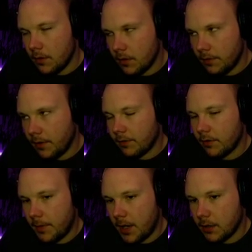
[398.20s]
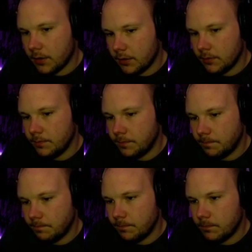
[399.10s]
6,8, ne?
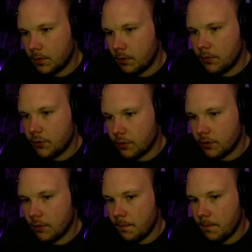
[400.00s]
Holy Shock.